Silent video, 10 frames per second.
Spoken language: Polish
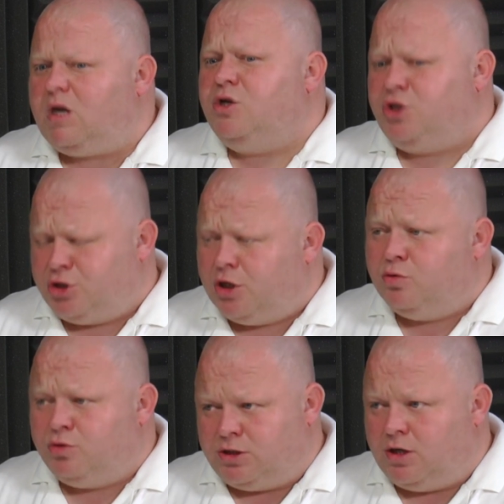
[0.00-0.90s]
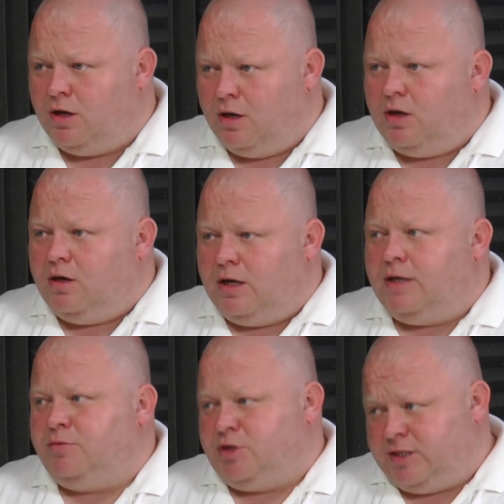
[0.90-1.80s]
rzesze ludzi. Ja
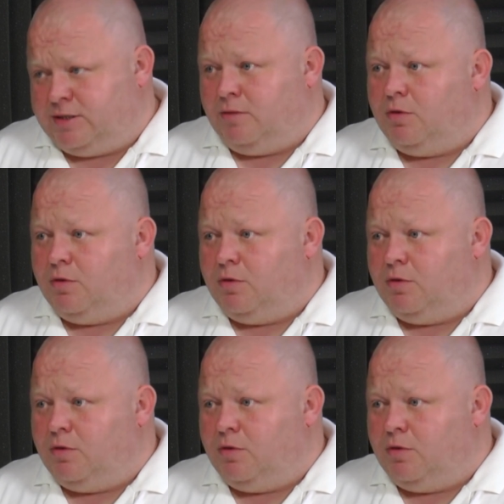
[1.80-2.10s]
nie przesadzam. Ja gdzieś